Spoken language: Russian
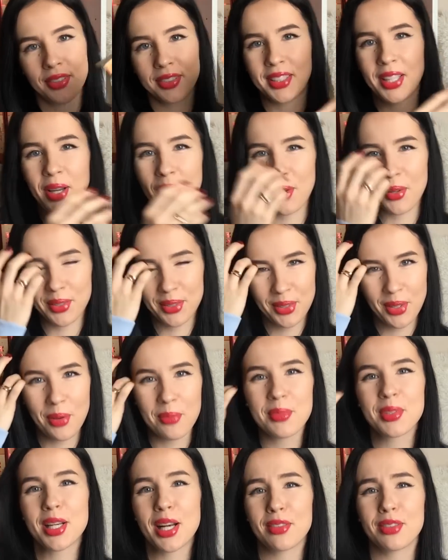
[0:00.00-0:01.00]
Второй
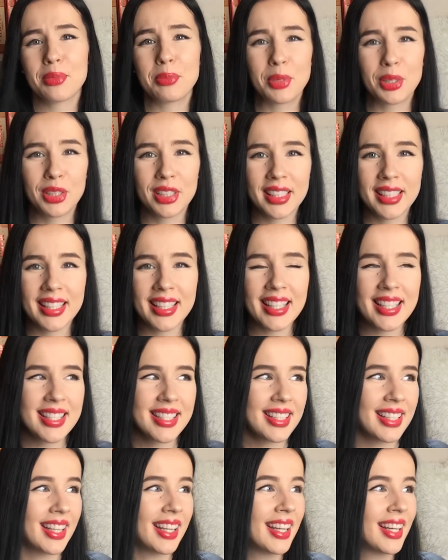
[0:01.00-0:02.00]
том «Графа
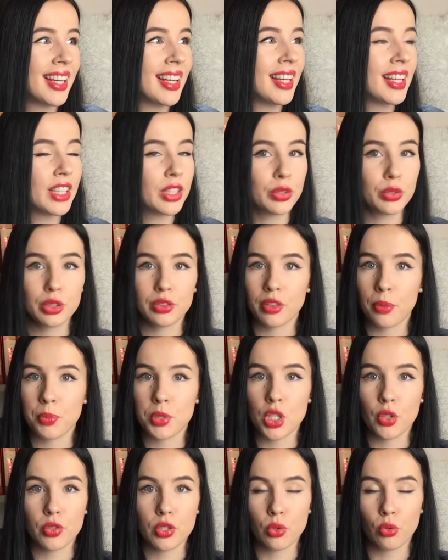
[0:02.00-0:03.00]
Монте-Кристо». Тут
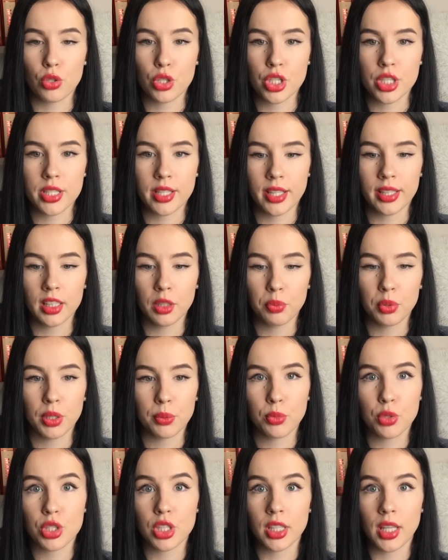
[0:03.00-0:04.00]
вообще все очень странно,
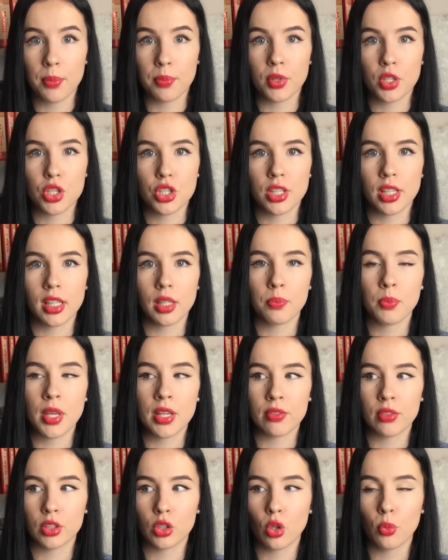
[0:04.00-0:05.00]
потому что я прочитала
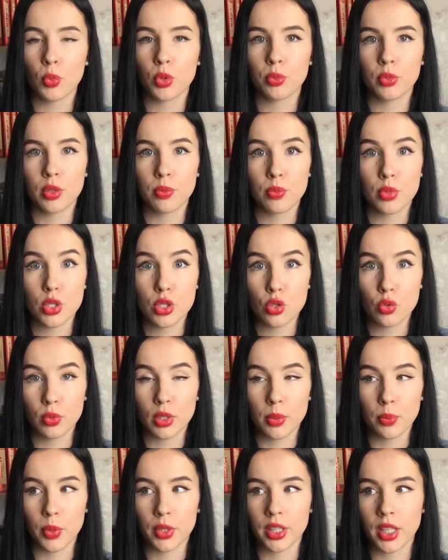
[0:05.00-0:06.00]
первый том, он мне
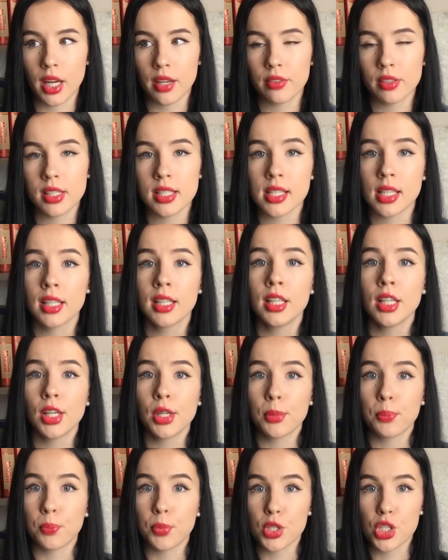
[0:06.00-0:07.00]
безумно понравился.
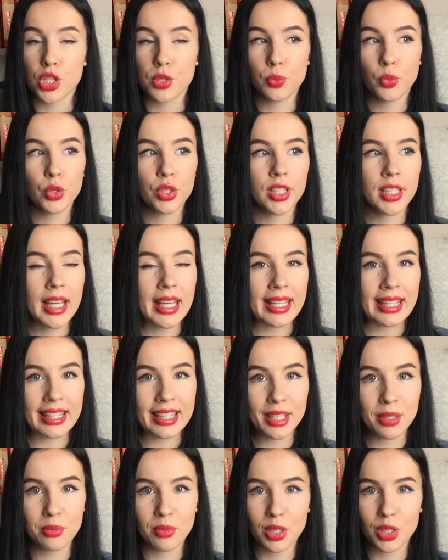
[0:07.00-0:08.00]
Почему я
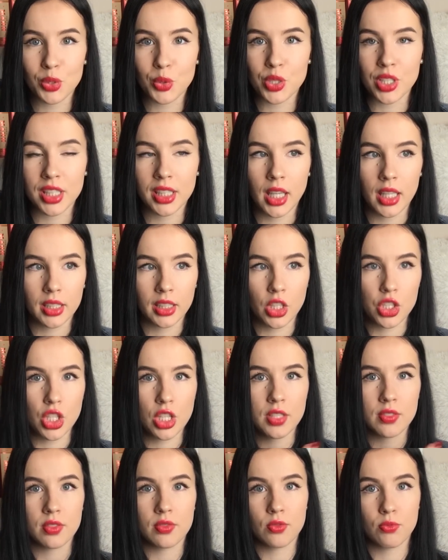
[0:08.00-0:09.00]
не могу никак
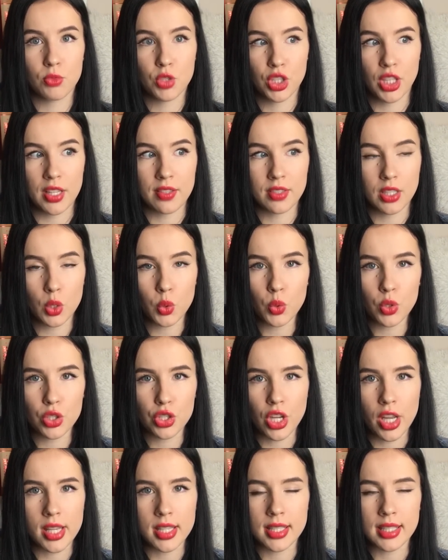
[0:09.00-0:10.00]
начать читать вторую
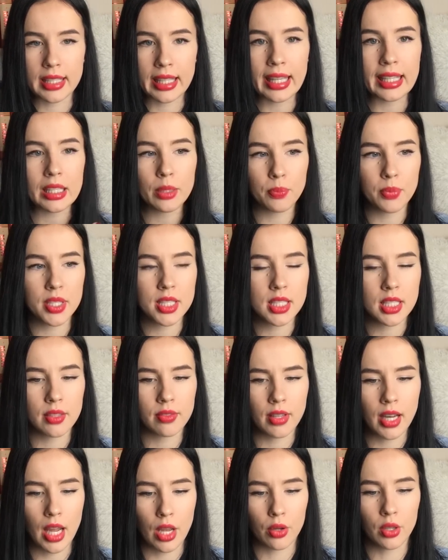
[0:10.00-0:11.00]
часть, я не
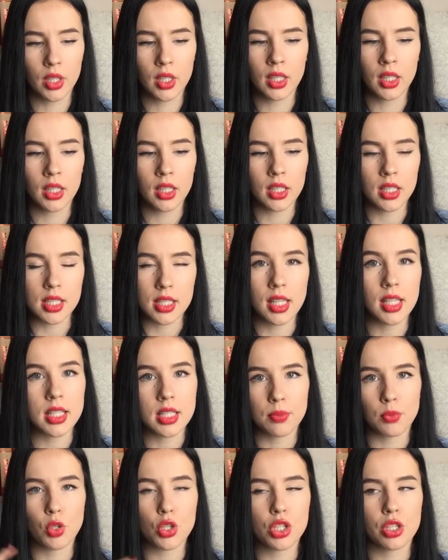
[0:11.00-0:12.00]
представляю.
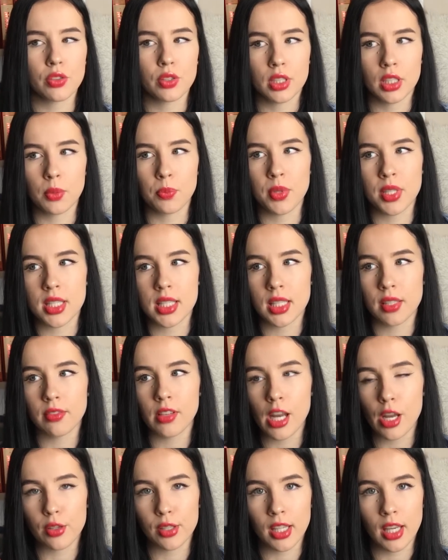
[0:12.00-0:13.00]
Знаете, немножечко все-таки
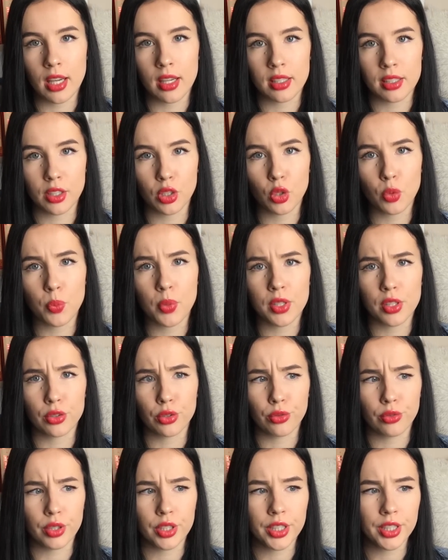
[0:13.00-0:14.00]
представляю, я накупила
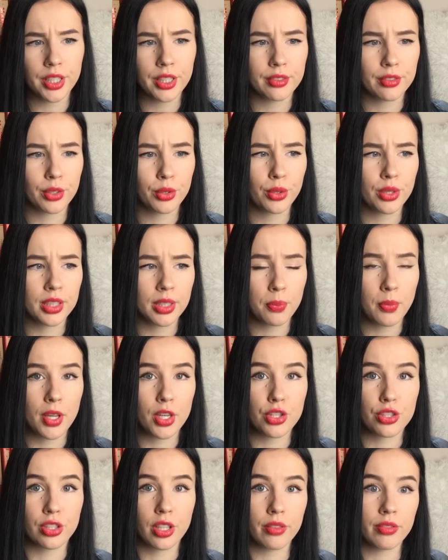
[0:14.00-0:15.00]
новых книг, выходят
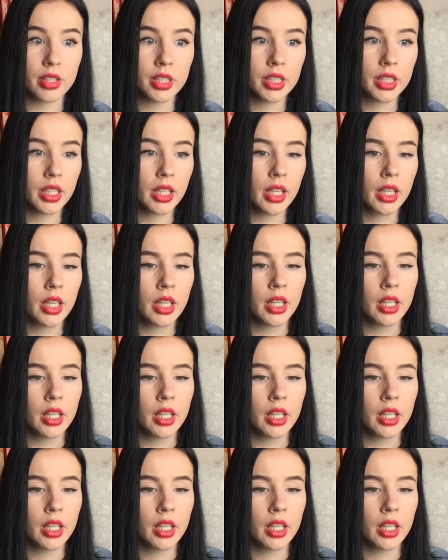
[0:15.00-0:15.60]
опять же новинки.